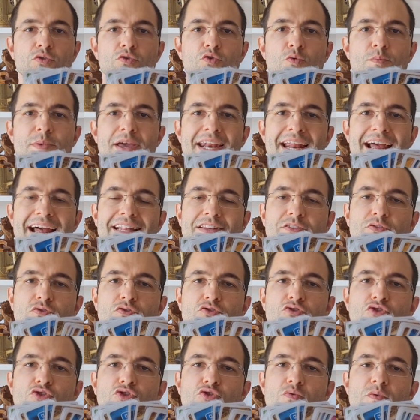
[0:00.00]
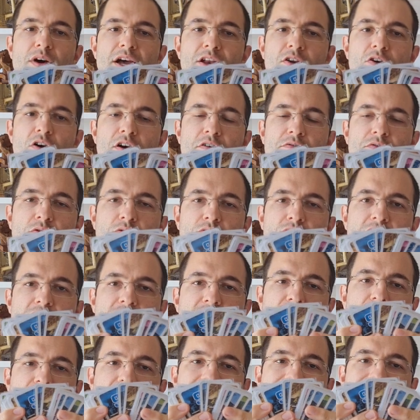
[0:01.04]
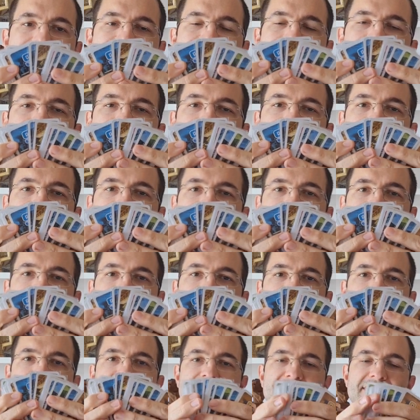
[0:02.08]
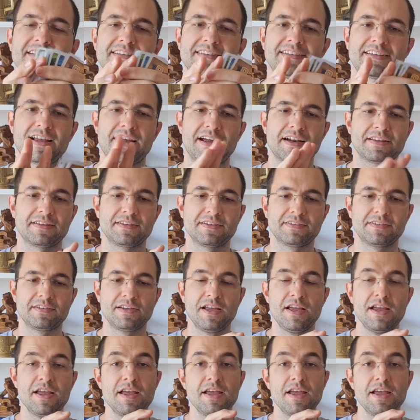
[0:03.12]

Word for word: Numerados de 1 a 9, ou seja, tu tem 36 dessas cartas.